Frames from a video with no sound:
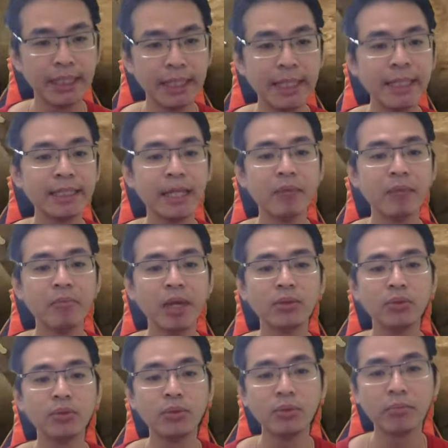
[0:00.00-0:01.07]
crit damage
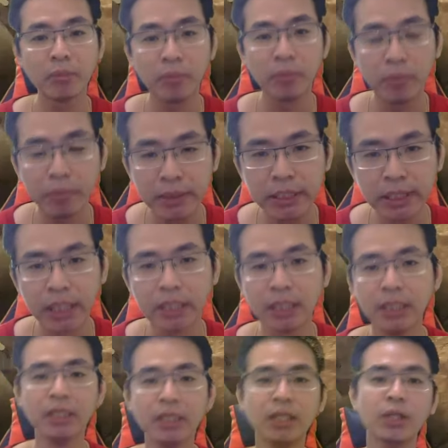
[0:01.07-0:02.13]
turun 40%
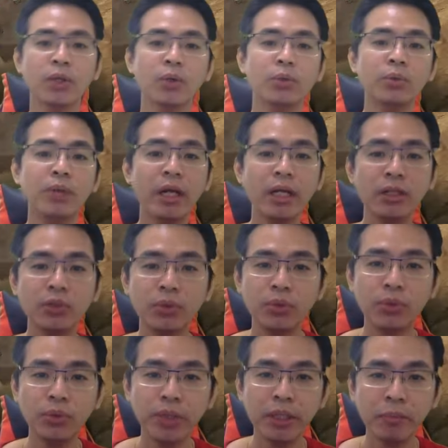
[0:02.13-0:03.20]
udah
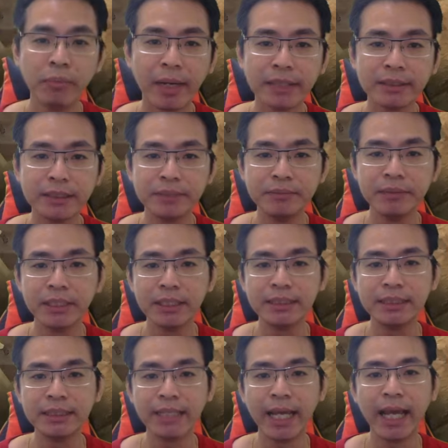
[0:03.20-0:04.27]
diturunin pasifnya
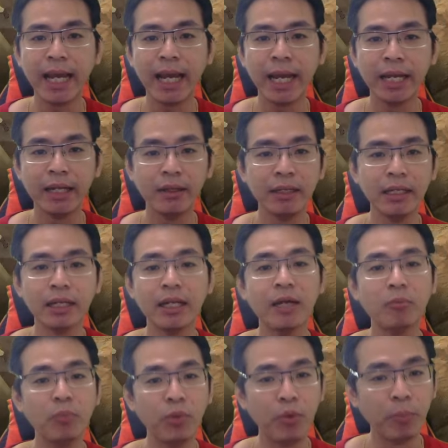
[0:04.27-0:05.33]
si Elaine
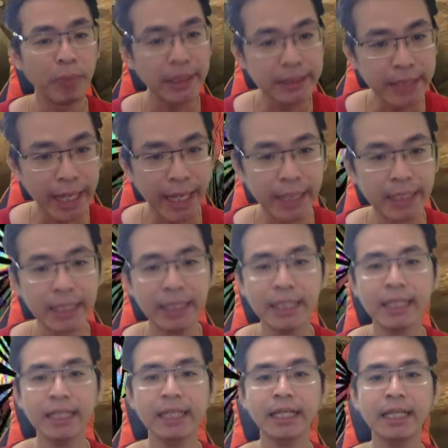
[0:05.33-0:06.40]
60%
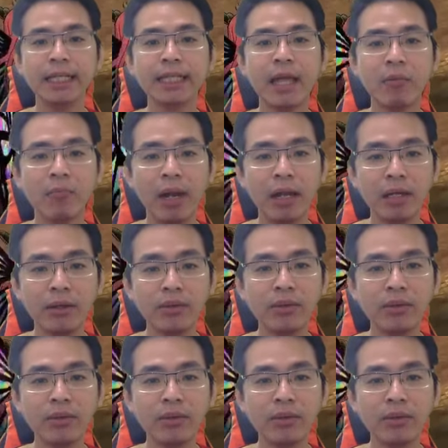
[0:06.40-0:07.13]
ditambah lagi lu